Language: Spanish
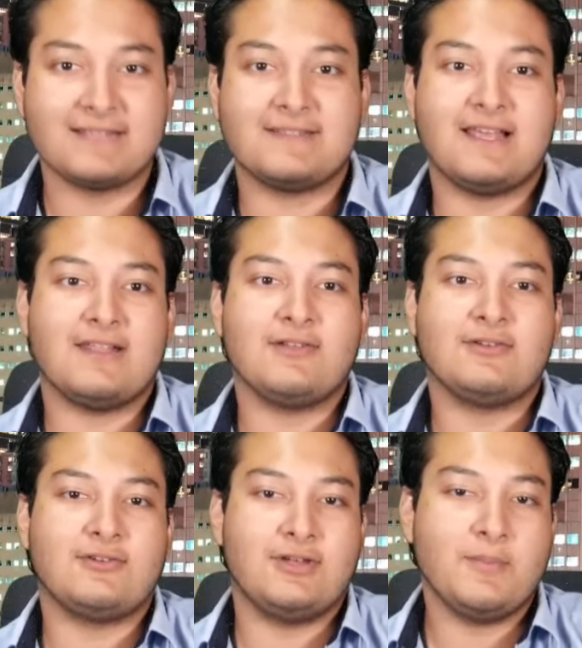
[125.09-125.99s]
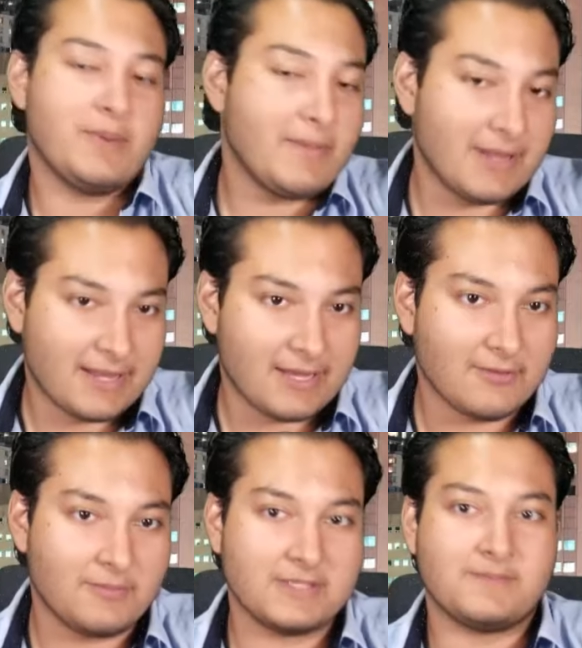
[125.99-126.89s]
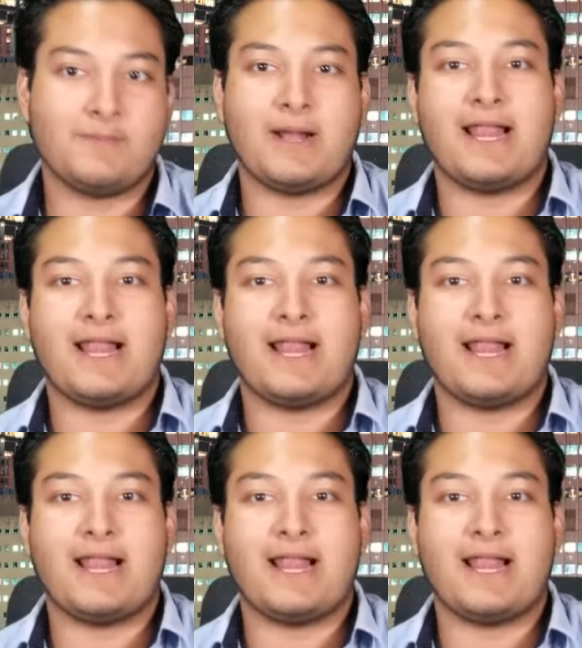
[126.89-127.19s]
estado implementando pues para